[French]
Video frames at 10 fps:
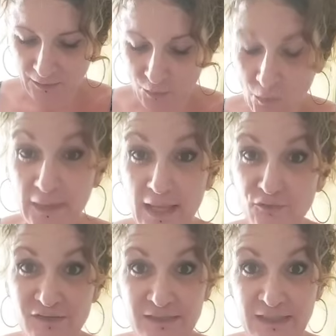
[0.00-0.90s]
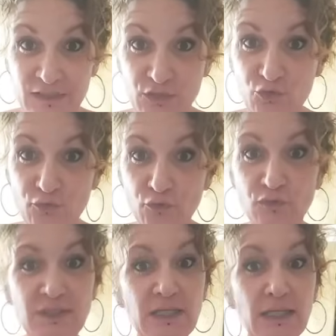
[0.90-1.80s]
on regarde vos énergies du
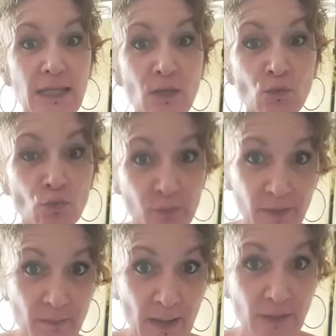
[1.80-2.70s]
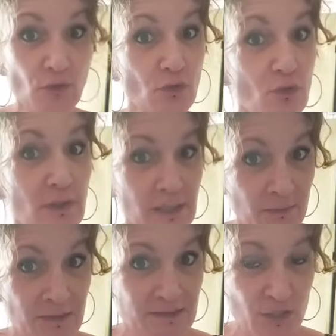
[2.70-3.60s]
vendredi et on n'oublie pas que les
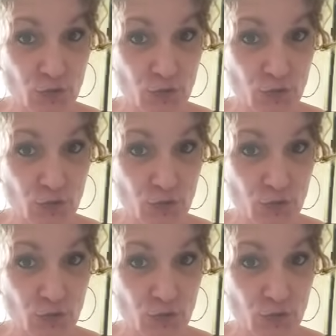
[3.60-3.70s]
messages